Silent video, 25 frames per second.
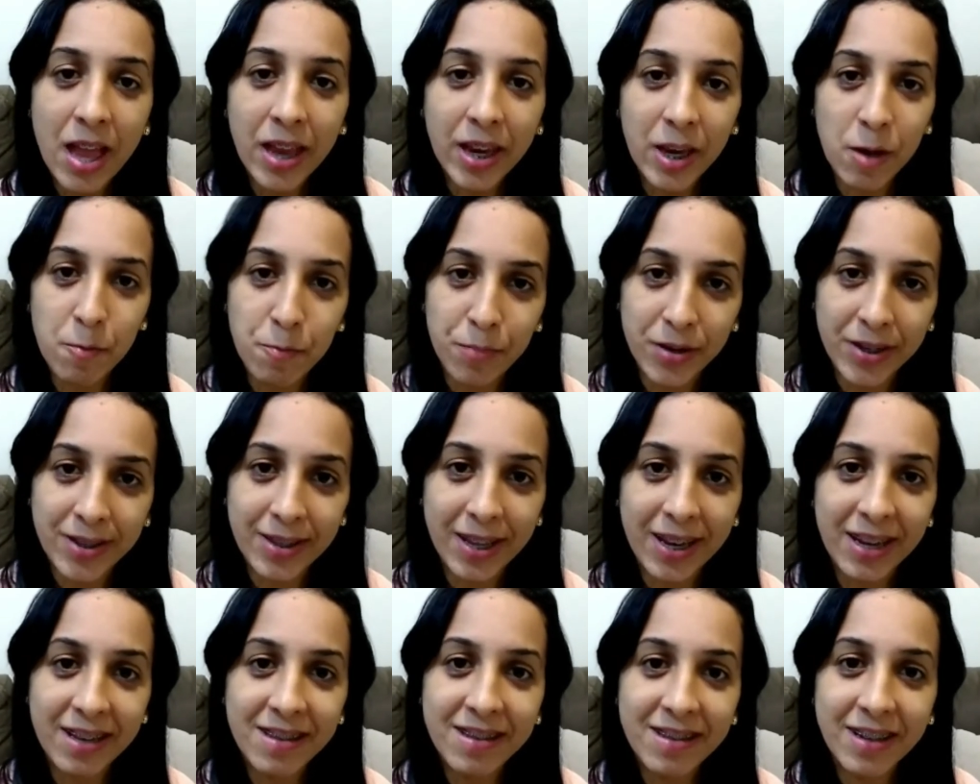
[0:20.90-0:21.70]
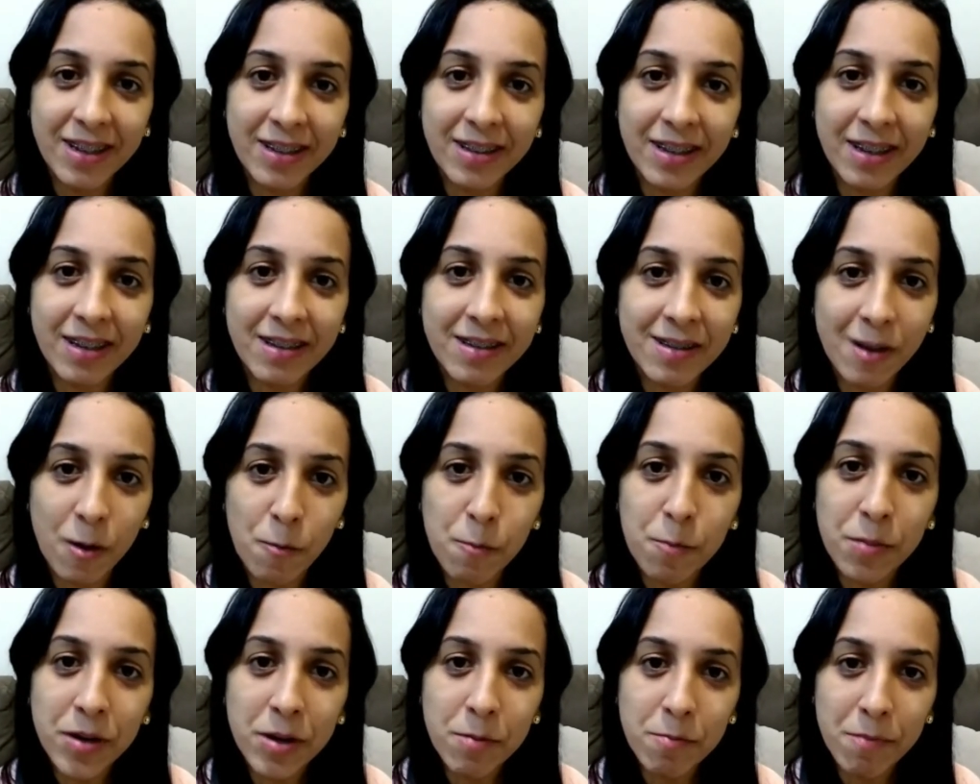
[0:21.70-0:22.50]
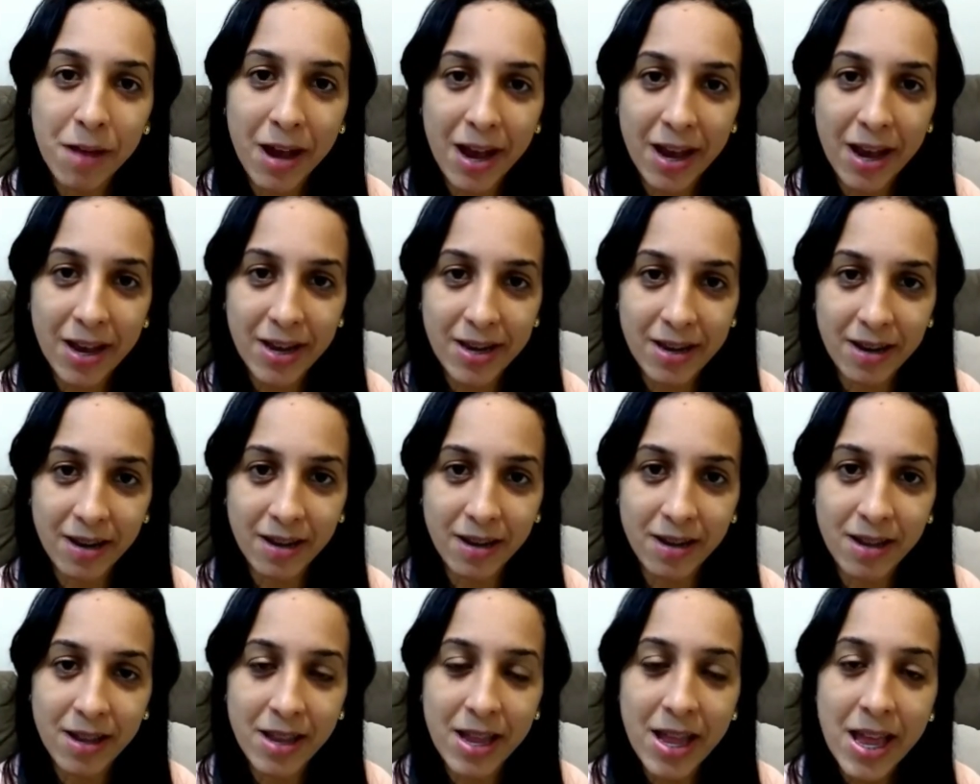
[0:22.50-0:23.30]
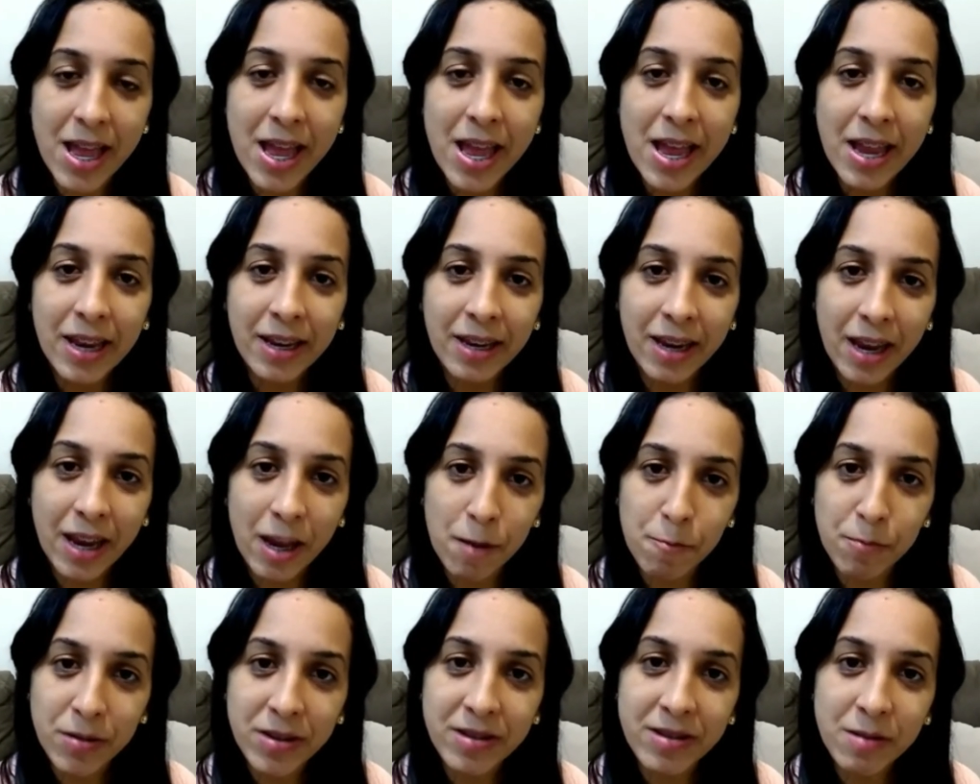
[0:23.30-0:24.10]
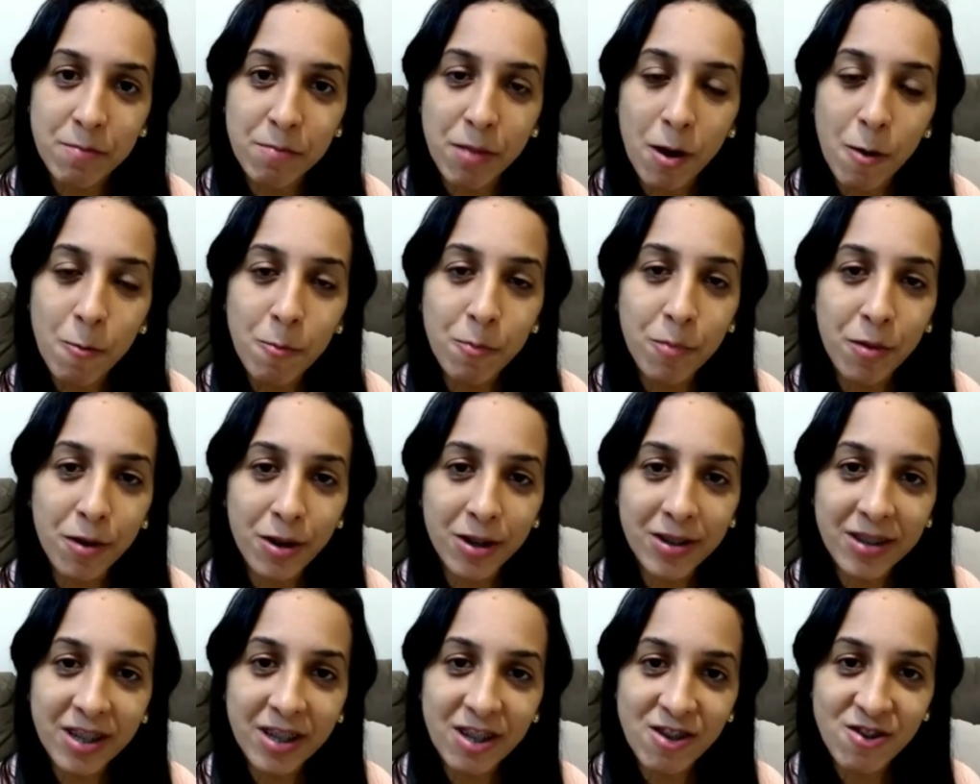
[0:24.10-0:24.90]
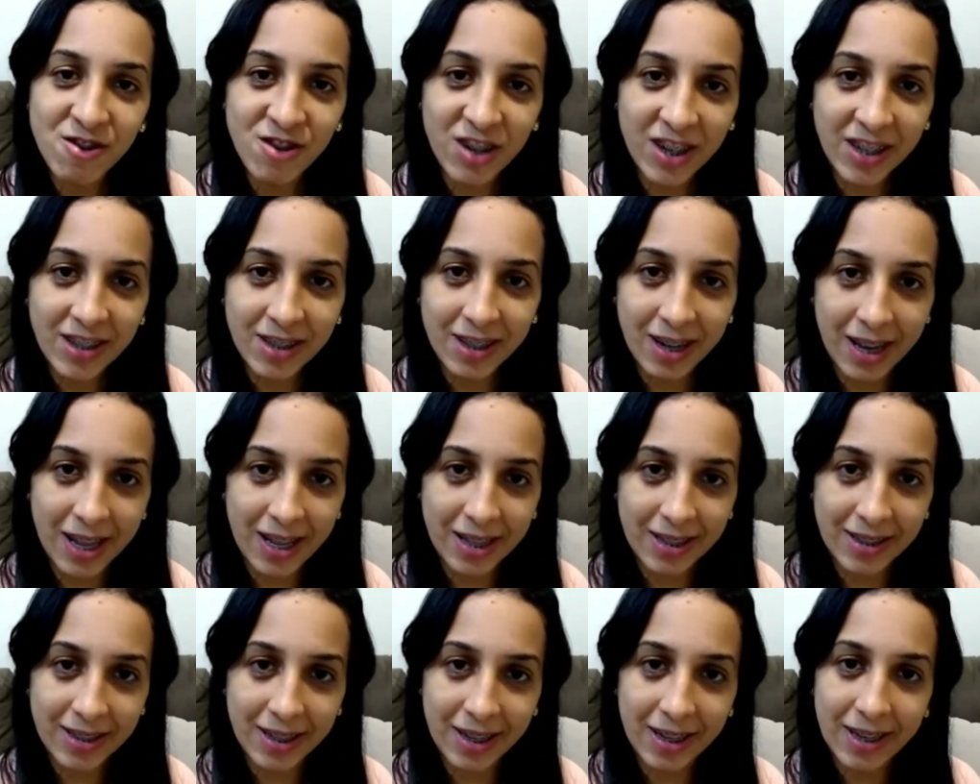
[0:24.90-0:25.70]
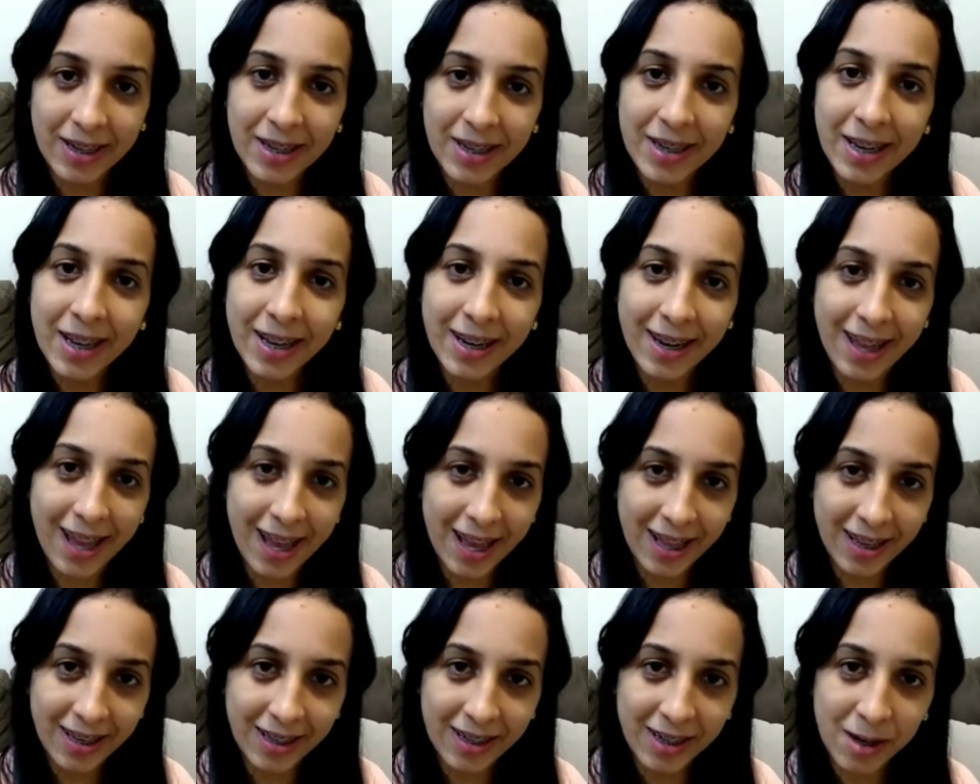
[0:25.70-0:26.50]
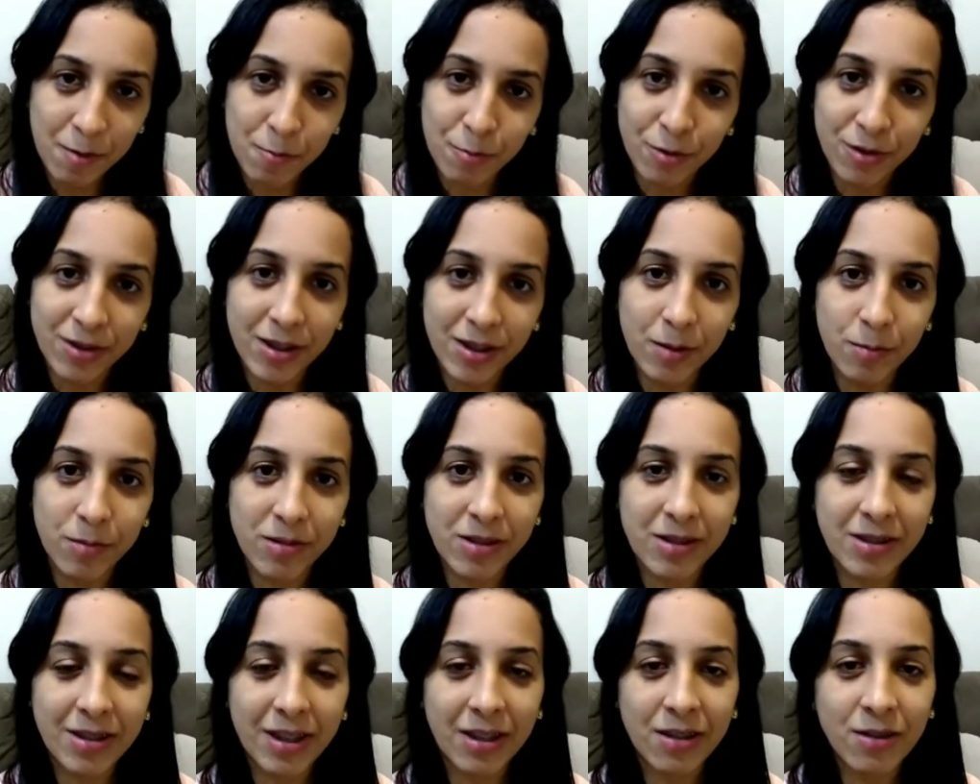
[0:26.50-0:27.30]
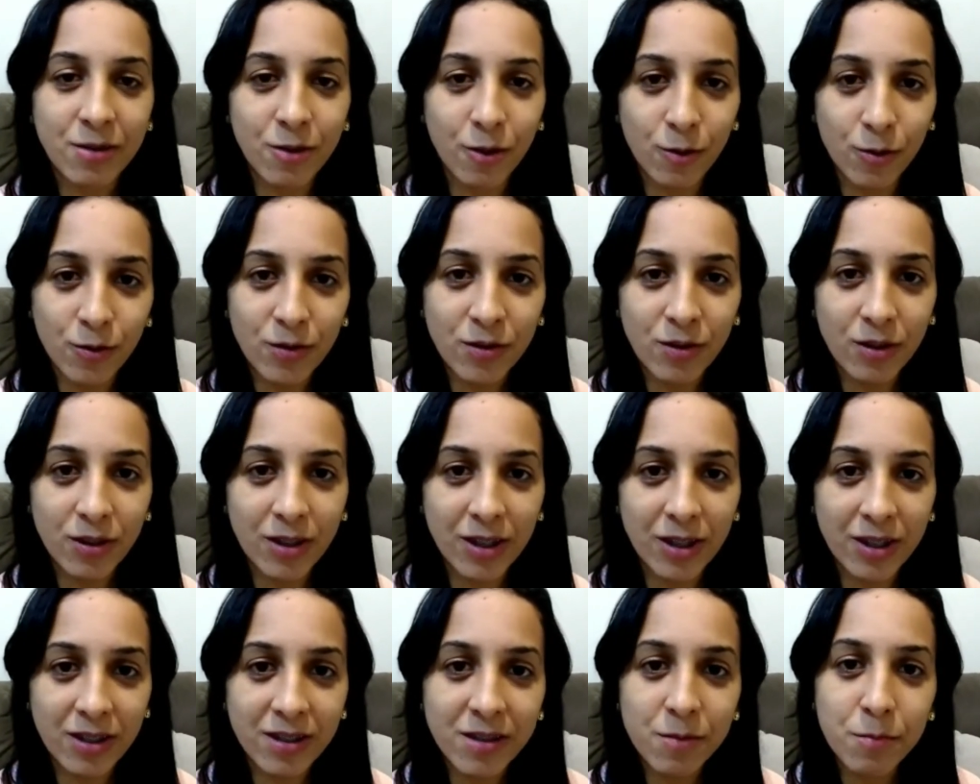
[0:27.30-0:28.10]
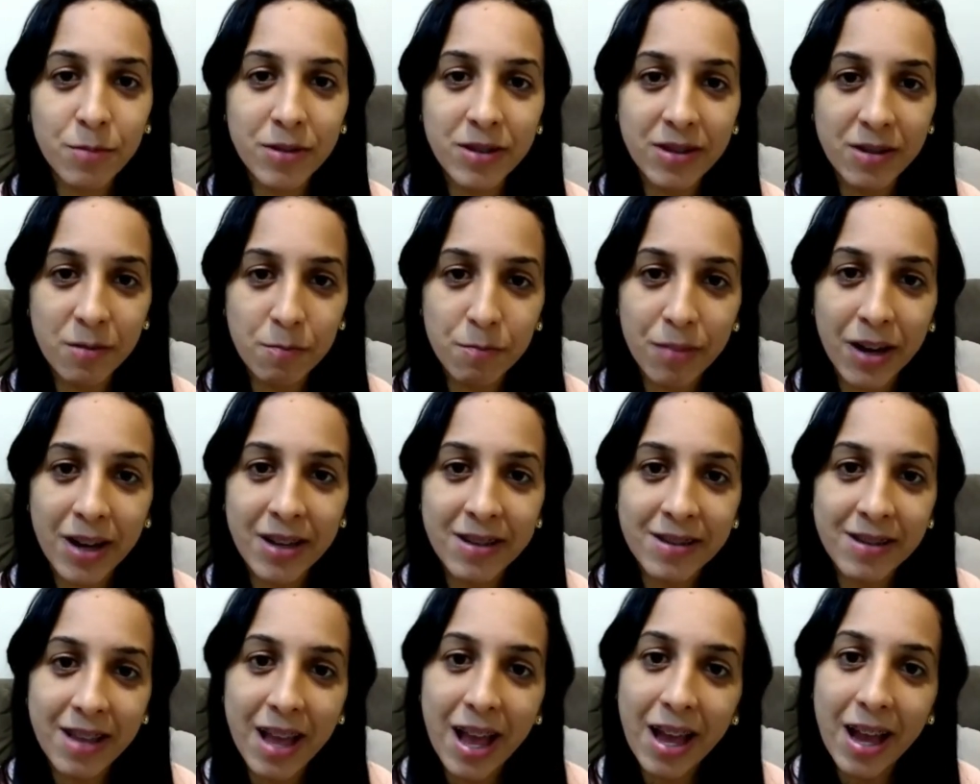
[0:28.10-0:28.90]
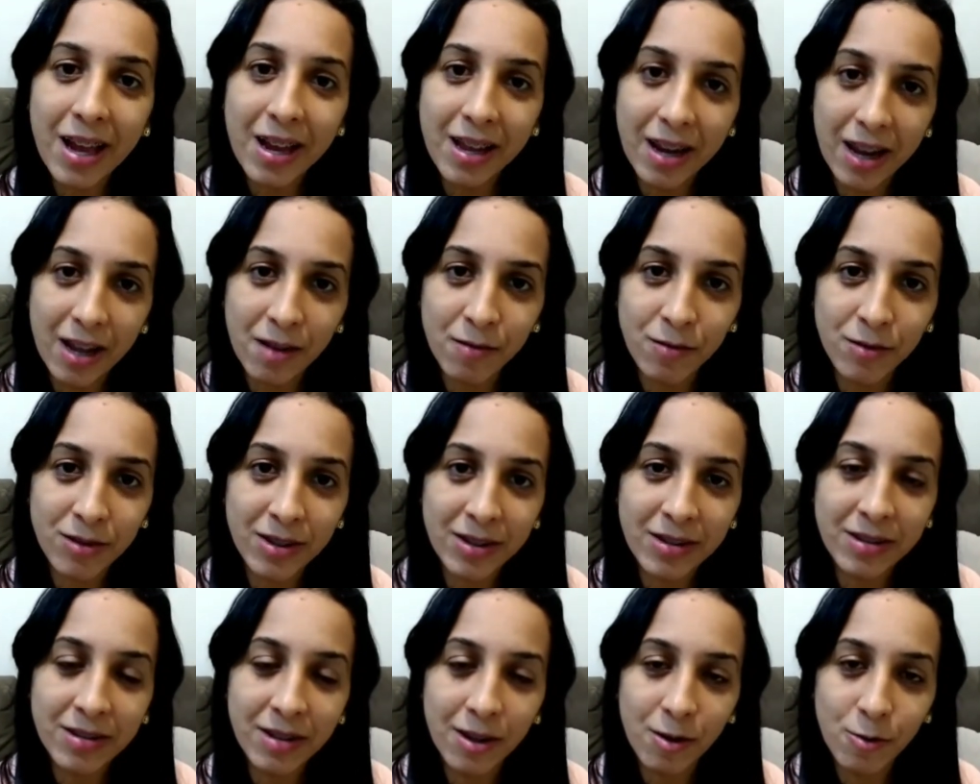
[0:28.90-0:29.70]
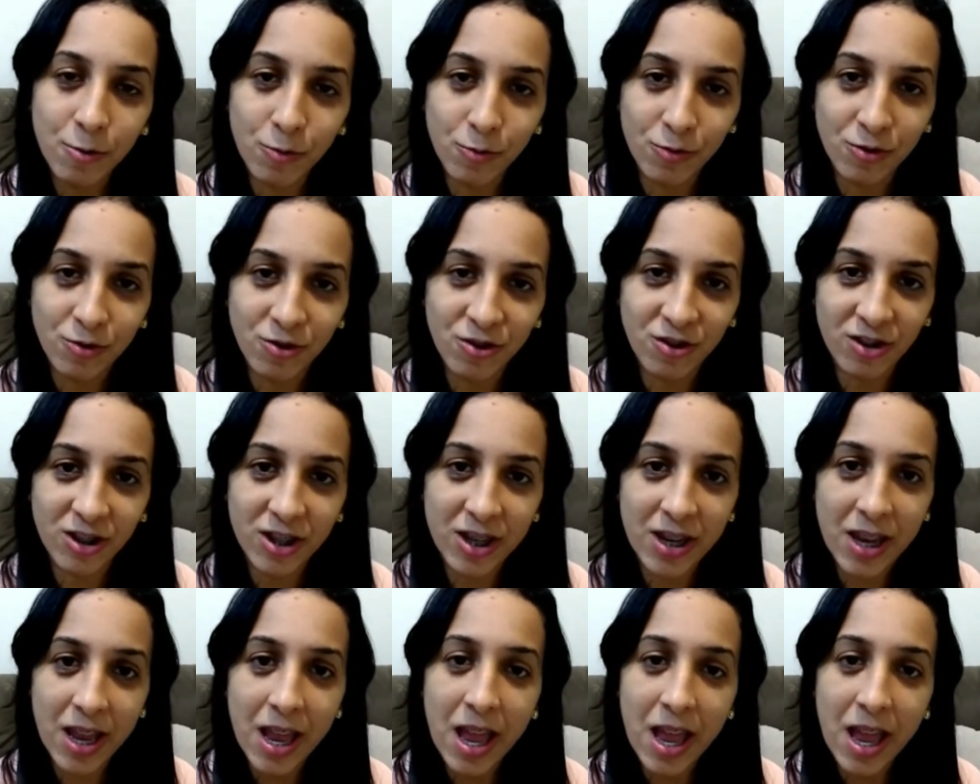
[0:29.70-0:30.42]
que pertence à atenção primária, que é a principal porta de entrada, e é nela que podemos estar solucionando os principais agravos da saúde.